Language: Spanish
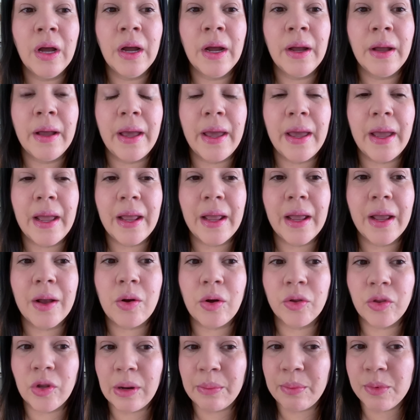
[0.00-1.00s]
eh,
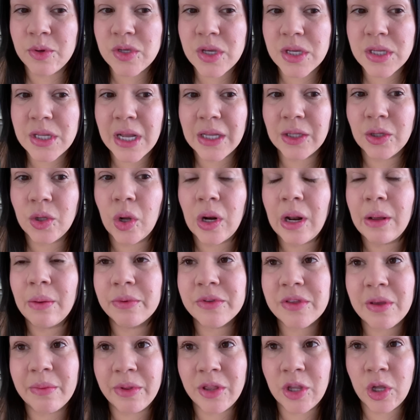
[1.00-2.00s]
cuando la puse estas dos,
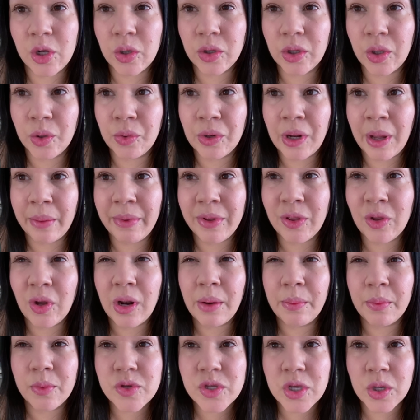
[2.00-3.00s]
se vendieron de una, entonces
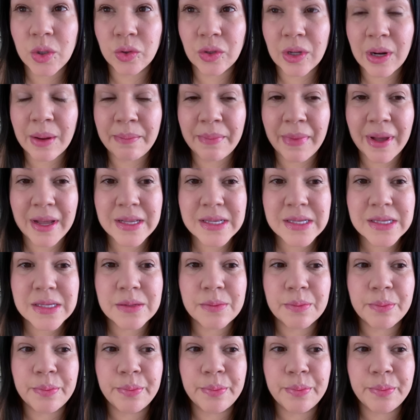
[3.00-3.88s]
le puse otra más.